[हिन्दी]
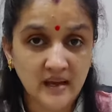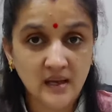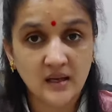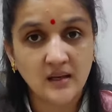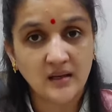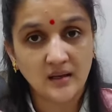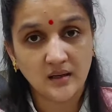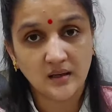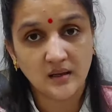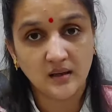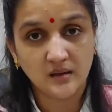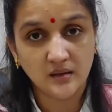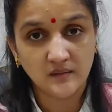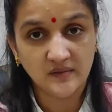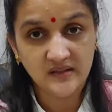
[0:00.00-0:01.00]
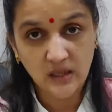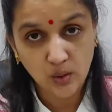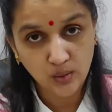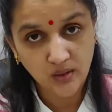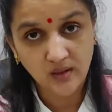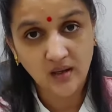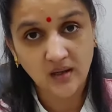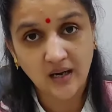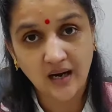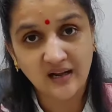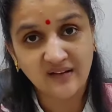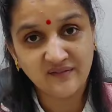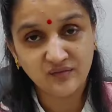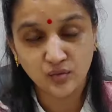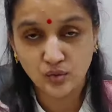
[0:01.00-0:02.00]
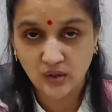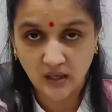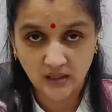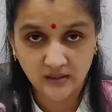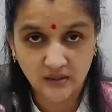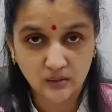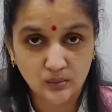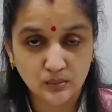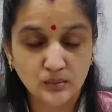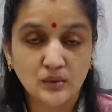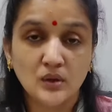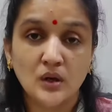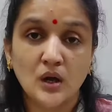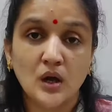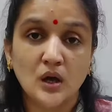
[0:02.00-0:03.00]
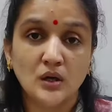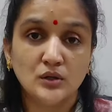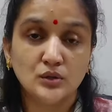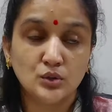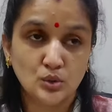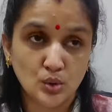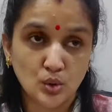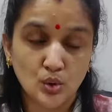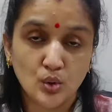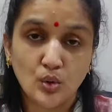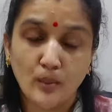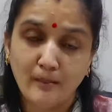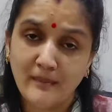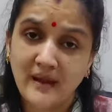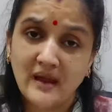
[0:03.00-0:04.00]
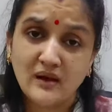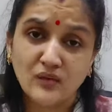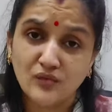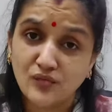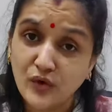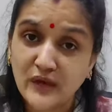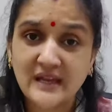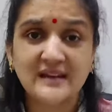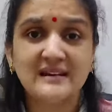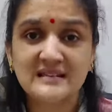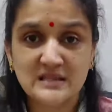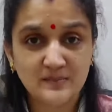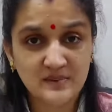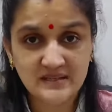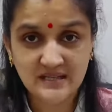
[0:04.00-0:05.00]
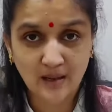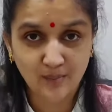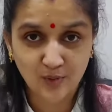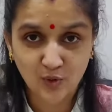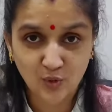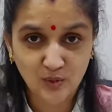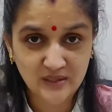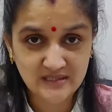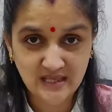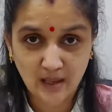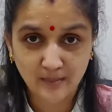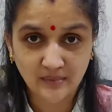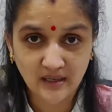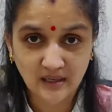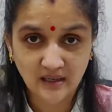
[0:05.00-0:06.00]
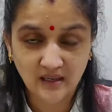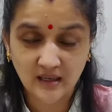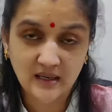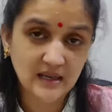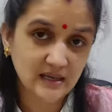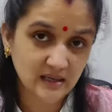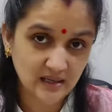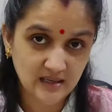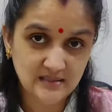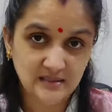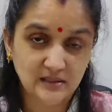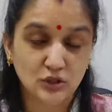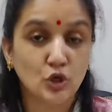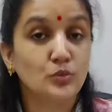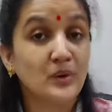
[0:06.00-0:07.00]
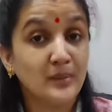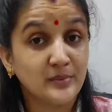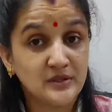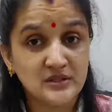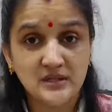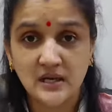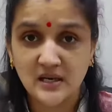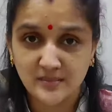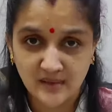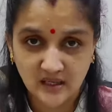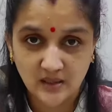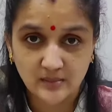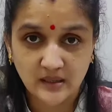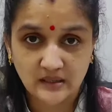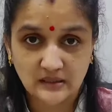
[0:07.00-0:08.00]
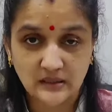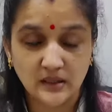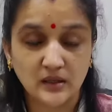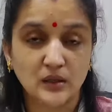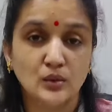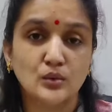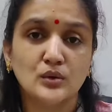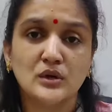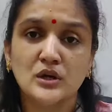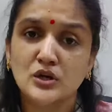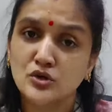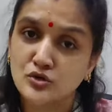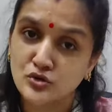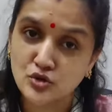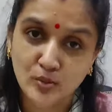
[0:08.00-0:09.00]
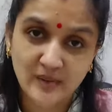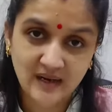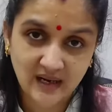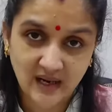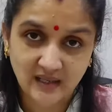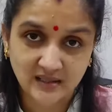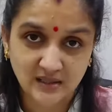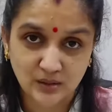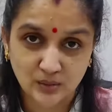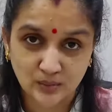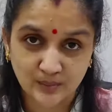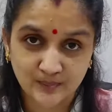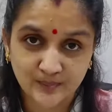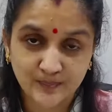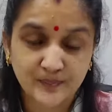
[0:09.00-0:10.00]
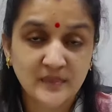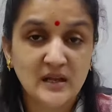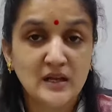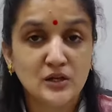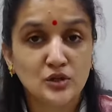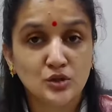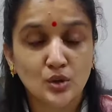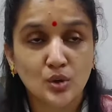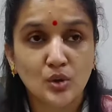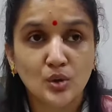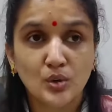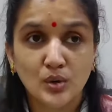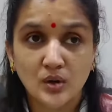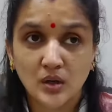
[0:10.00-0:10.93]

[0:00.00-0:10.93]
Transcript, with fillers: मैं विदाउट अनियन गार्लिक फूड खाती हूँ तो मैं वही रेसिपीज़ आप लोगों के सामने लेकर आ सकती हूँ मैं पर्सनली मेरी बात कर रही हूँ जो मैं खाती हूँ तो